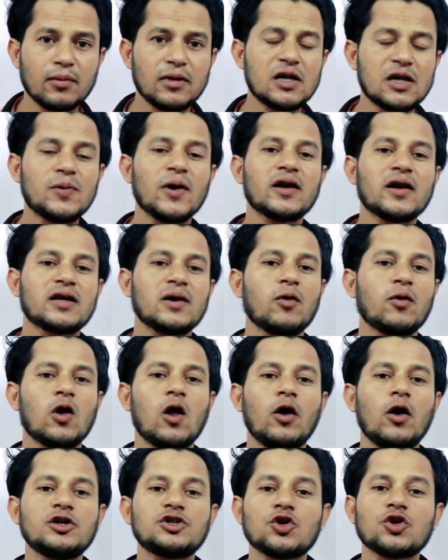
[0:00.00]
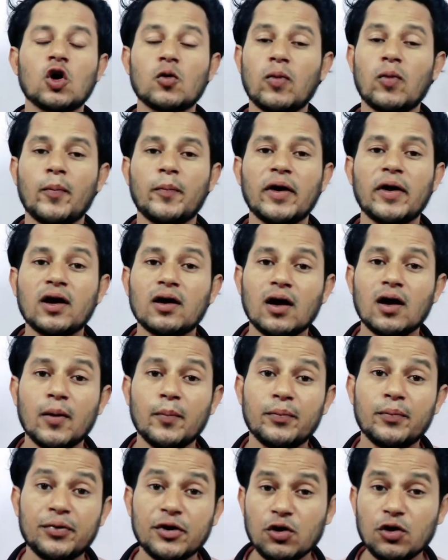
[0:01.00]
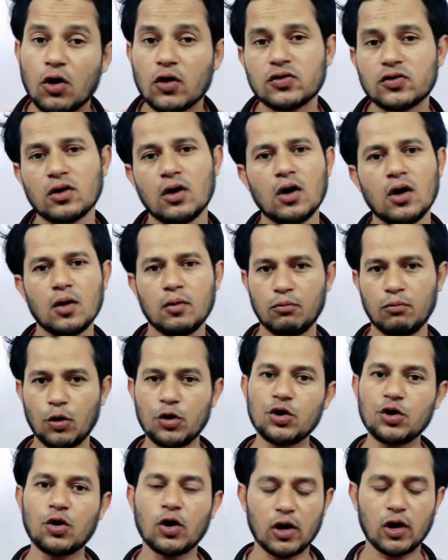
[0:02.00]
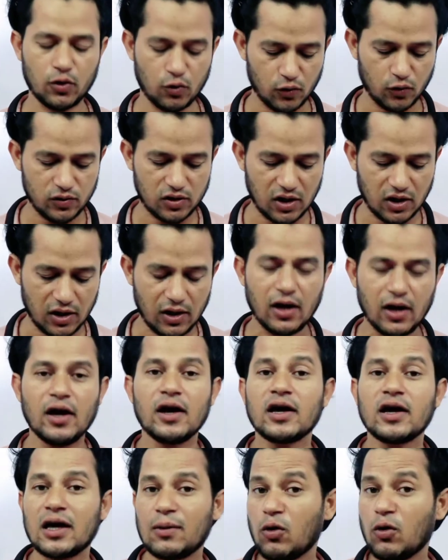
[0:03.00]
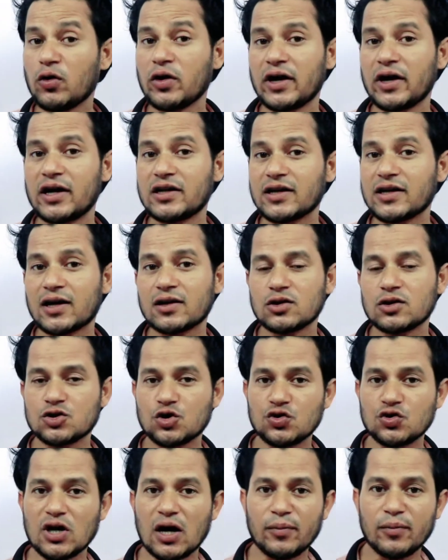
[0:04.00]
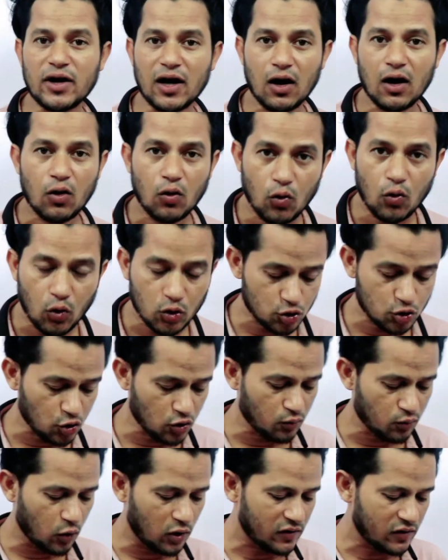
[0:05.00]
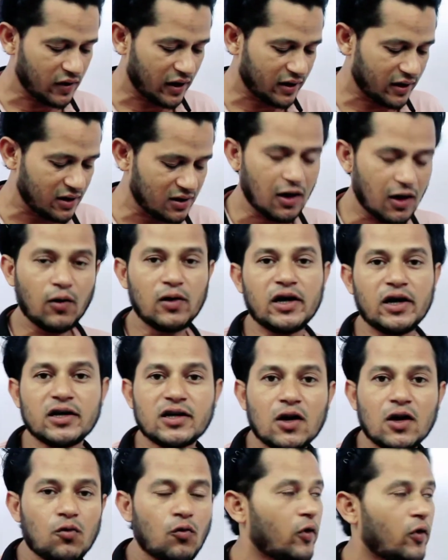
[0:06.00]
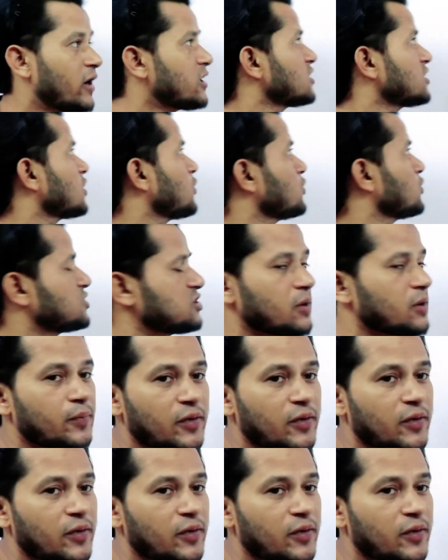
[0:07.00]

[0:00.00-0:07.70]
লিভারকে বলা হয় সর্বাপেক্ষা বৃহৎ বহিখরা গ্রন্থি এবং এটার যদি আমরা ওজন বলে থাকি তাহলে এটার ওয়েটটা হচ্ছে